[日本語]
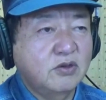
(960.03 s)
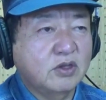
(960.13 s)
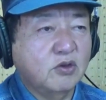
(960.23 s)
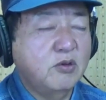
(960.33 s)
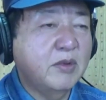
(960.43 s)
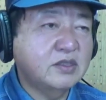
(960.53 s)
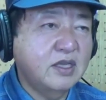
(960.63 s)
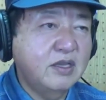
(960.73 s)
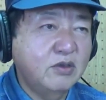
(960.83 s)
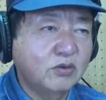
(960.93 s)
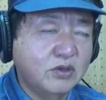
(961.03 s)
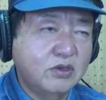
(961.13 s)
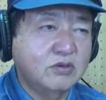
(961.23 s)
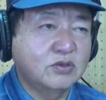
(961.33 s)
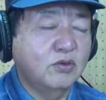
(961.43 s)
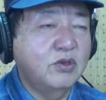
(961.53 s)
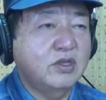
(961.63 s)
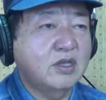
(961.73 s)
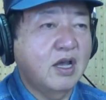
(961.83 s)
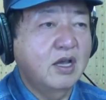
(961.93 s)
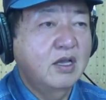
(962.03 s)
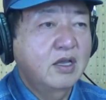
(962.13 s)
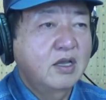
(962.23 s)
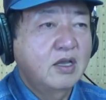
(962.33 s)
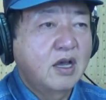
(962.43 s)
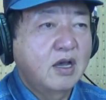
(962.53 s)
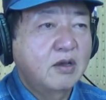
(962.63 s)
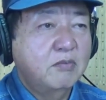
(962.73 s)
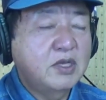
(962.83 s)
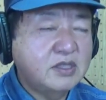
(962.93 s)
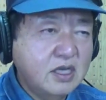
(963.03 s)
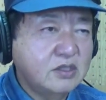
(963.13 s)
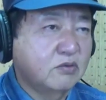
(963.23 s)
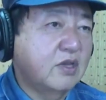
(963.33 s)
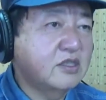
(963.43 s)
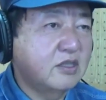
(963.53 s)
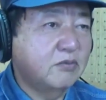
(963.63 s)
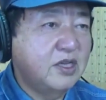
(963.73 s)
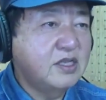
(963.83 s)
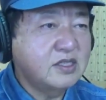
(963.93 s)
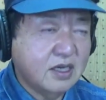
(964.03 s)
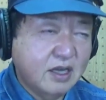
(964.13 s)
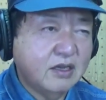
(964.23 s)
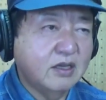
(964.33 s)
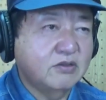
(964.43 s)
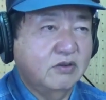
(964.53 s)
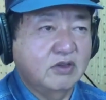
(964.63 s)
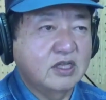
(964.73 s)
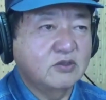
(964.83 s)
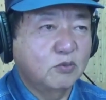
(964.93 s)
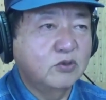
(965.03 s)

は取りませんよっていう、そういったメッセージを出してもいいんじゃないかっていうのは私思